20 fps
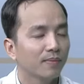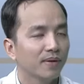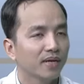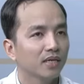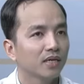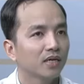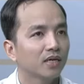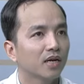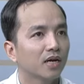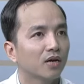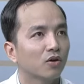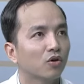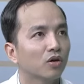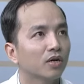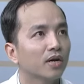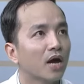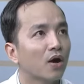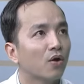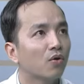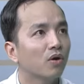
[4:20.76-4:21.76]
là bệnh nhân đã
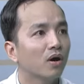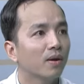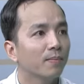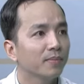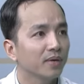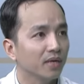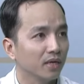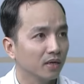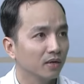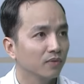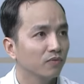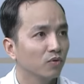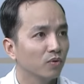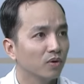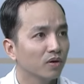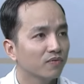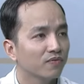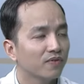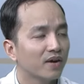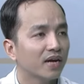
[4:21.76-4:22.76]
có đau âm ỉ
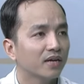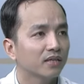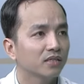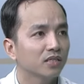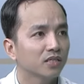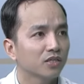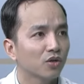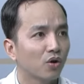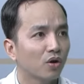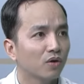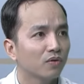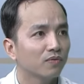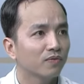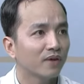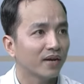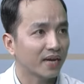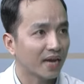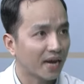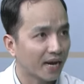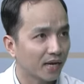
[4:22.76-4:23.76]
vùng khớp vai trước đó
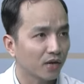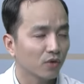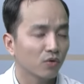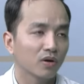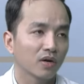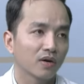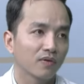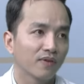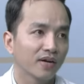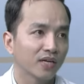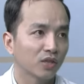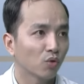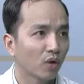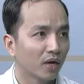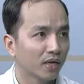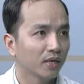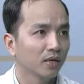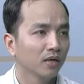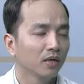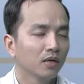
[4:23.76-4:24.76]
vài ngày hoặc là vài
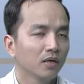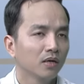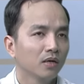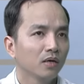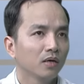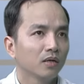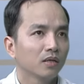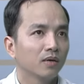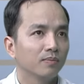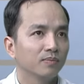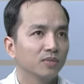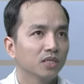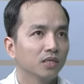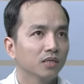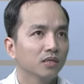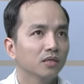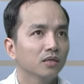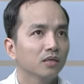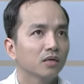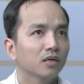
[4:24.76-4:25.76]
tuần thậm
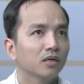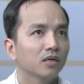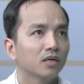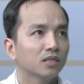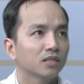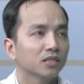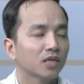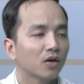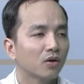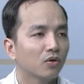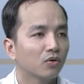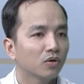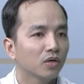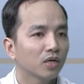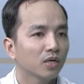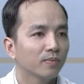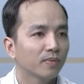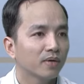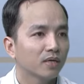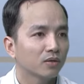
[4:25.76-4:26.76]
chí đó là sau
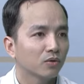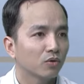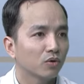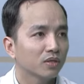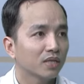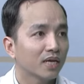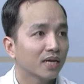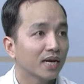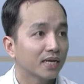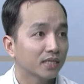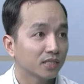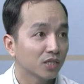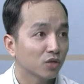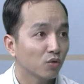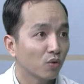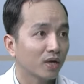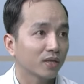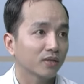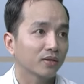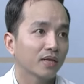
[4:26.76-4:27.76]
khi mà có tai nạn
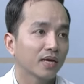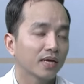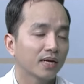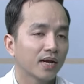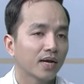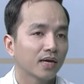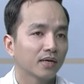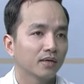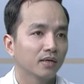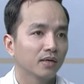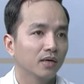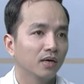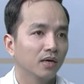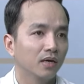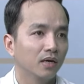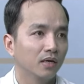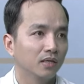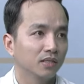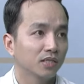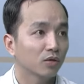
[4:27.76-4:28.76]
sinh hoạt tai nạn
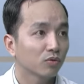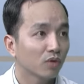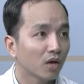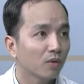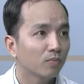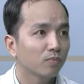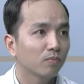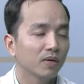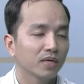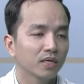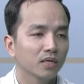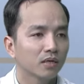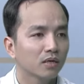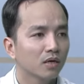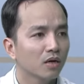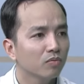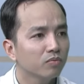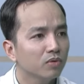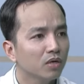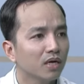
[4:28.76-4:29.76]
uh, giao thông bệnh nhân
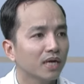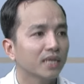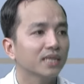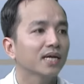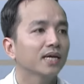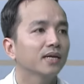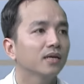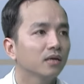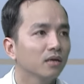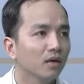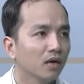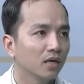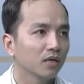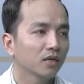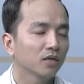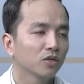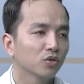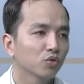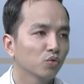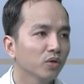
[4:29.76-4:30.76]
không đưa cánh tay lên được
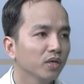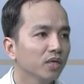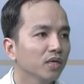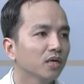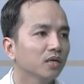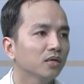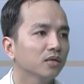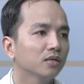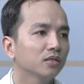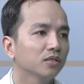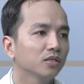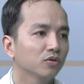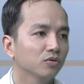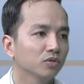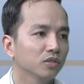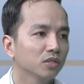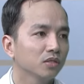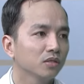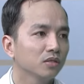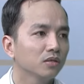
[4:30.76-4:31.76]
tuy nhiên
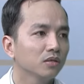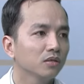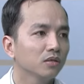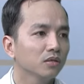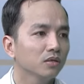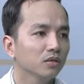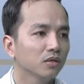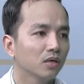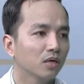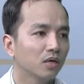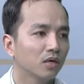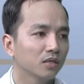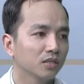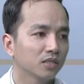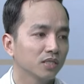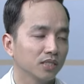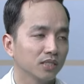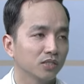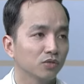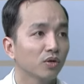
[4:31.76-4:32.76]
triệu chứng
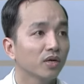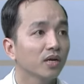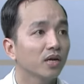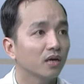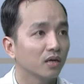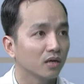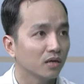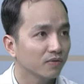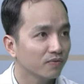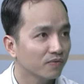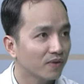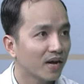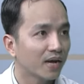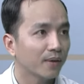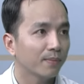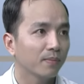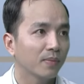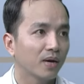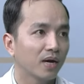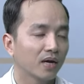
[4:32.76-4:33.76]
uh, chỉ xuất hiện ở khớp
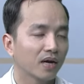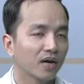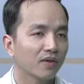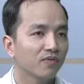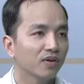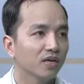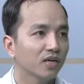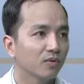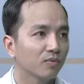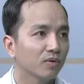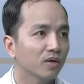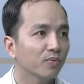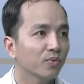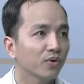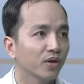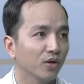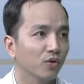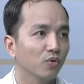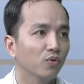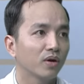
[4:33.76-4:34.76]
vai mà các vận động khớp
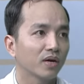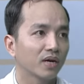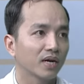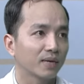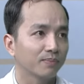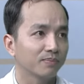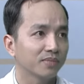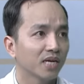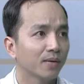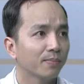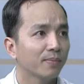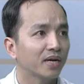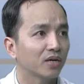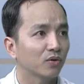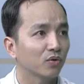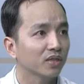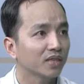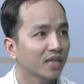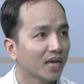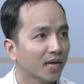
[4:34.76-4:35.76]
khỉu hoặc là cảm giác
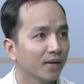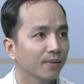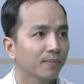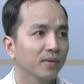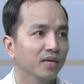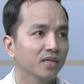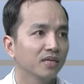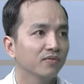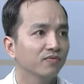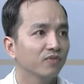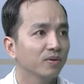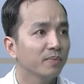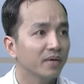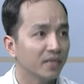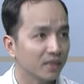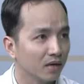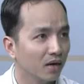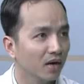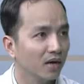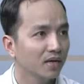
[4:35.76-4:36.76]
bàn ngón tay bệnh nhân vẫn
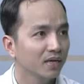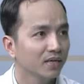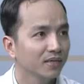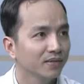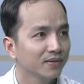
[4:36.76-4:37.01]
bình thường